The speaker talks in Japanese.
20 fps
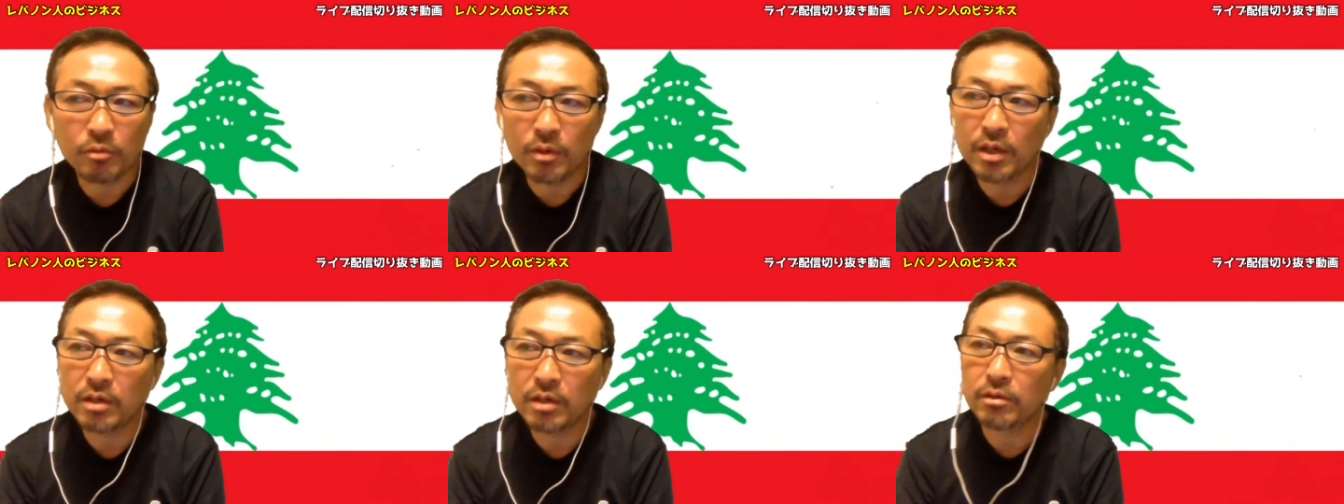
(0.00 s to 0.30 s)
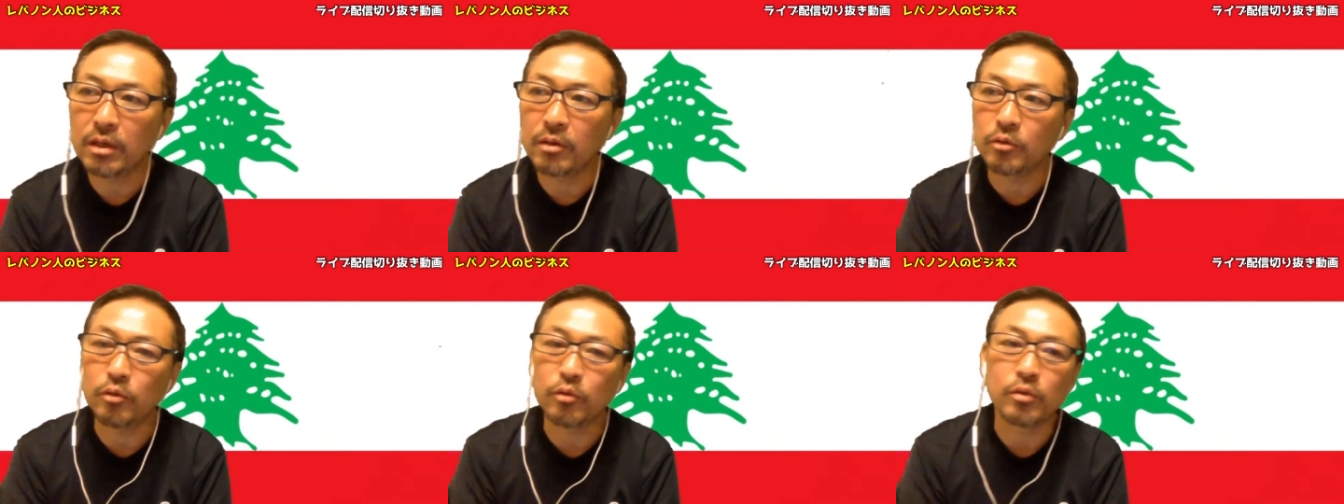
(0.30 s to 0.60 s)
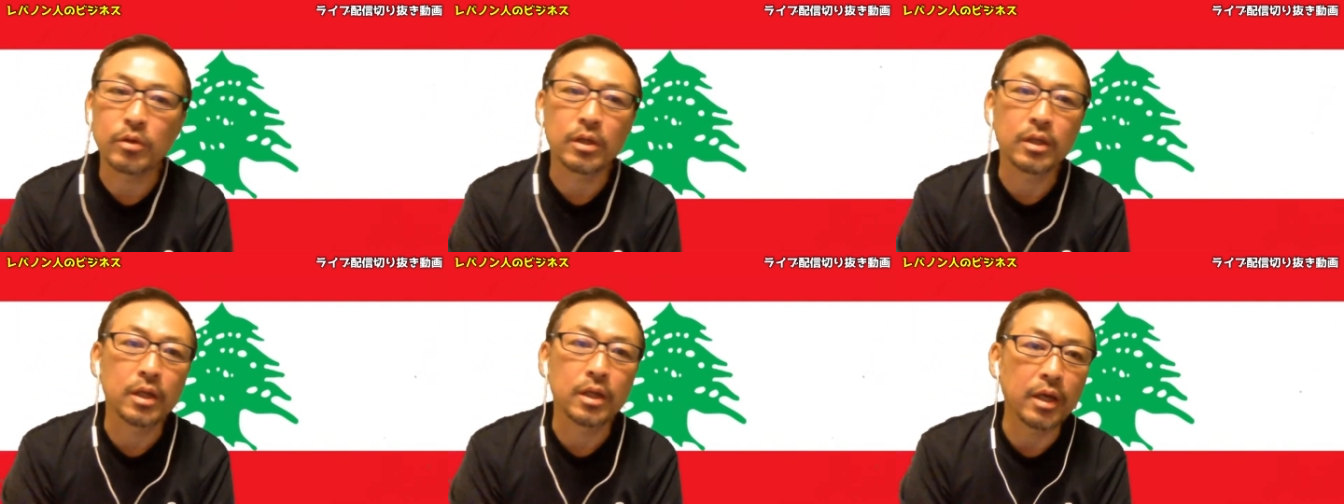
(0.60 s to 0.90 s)
前くらいの
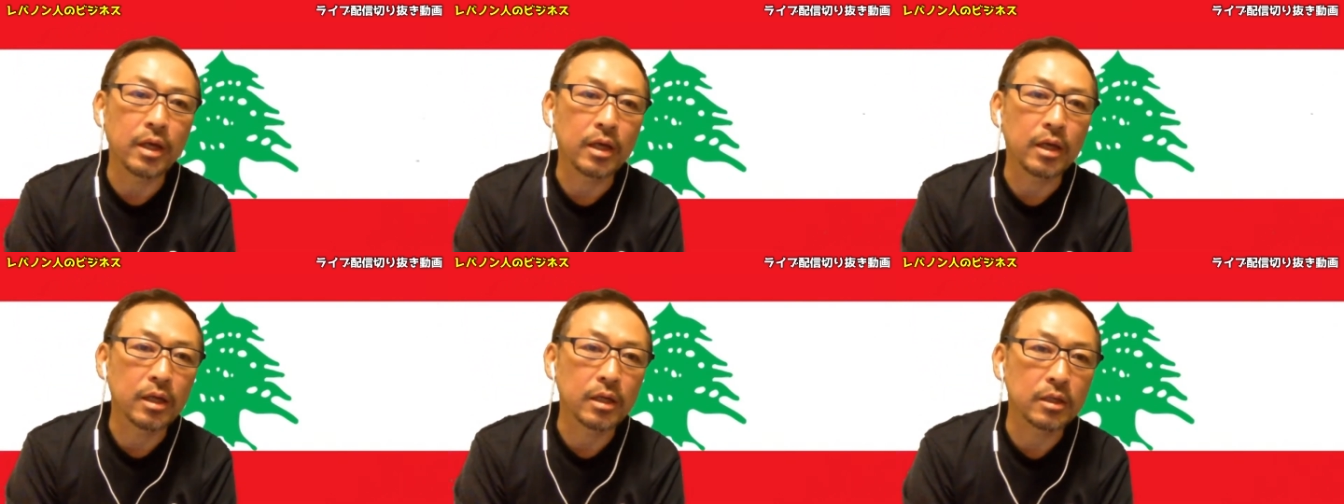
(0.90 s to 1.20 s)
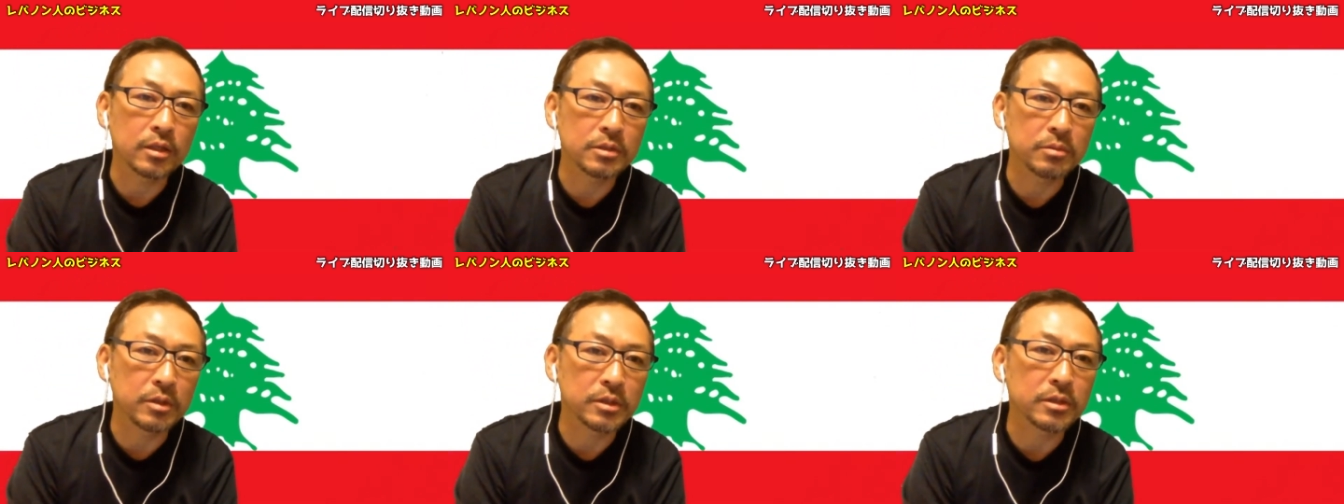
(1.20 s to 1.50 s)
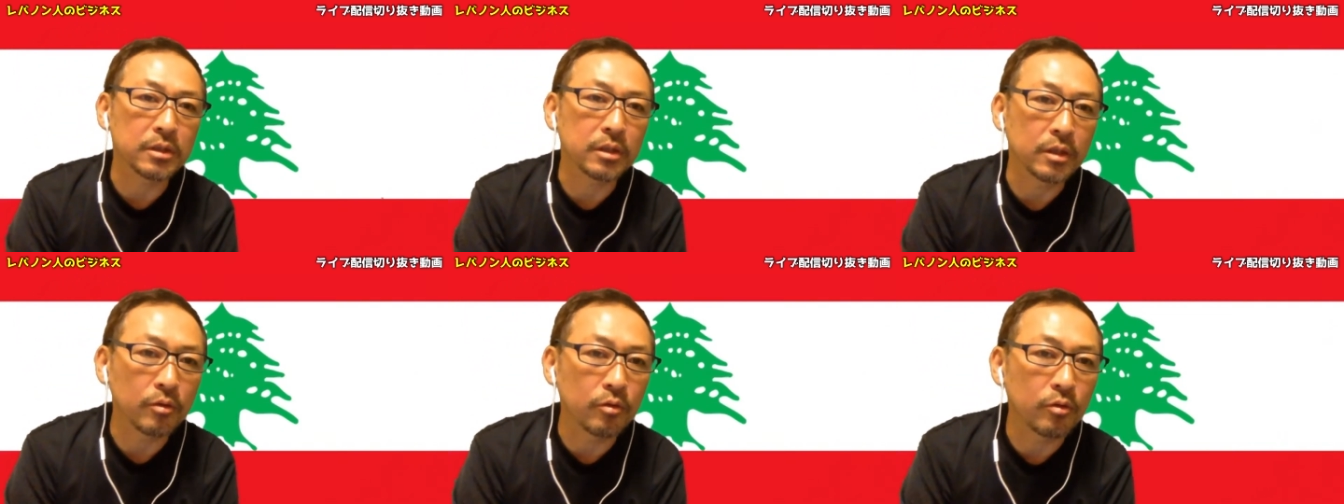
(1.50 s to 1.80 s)
動画でね、話しま
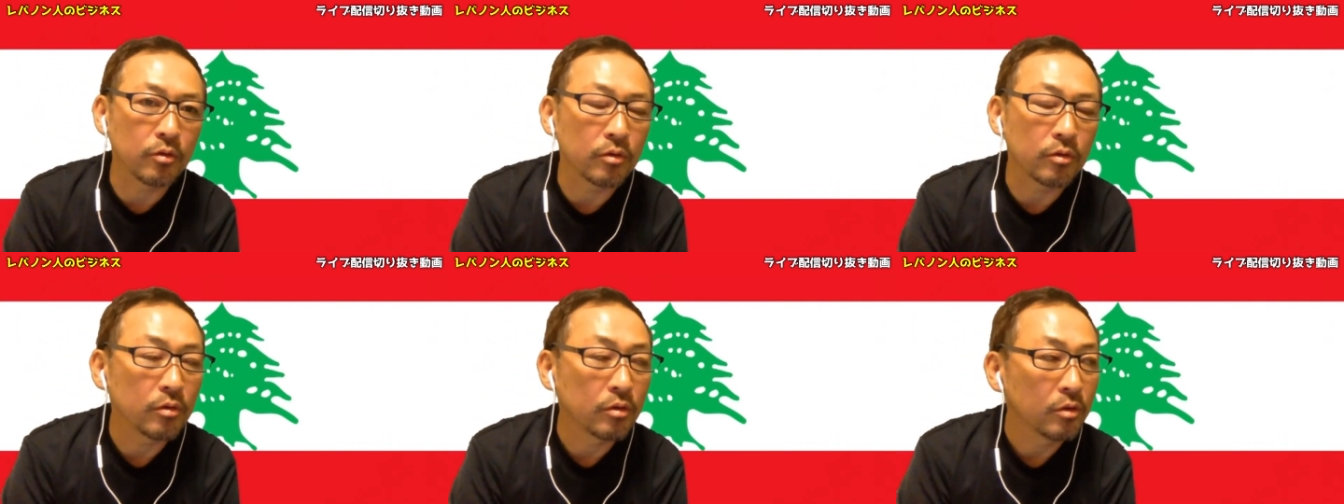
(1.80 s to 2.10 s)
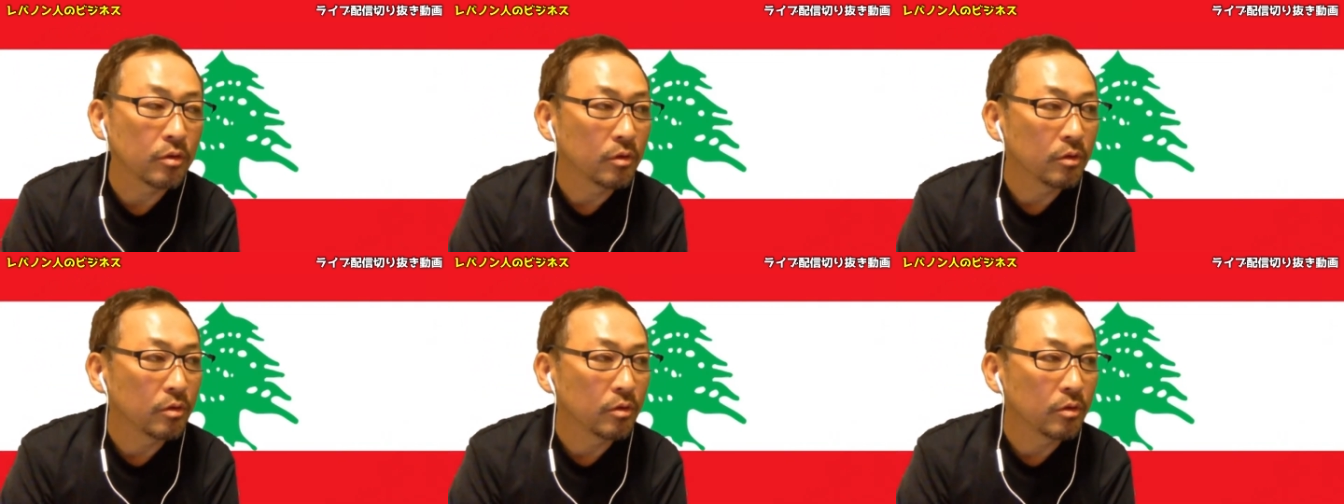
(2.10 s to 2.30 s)
したけど、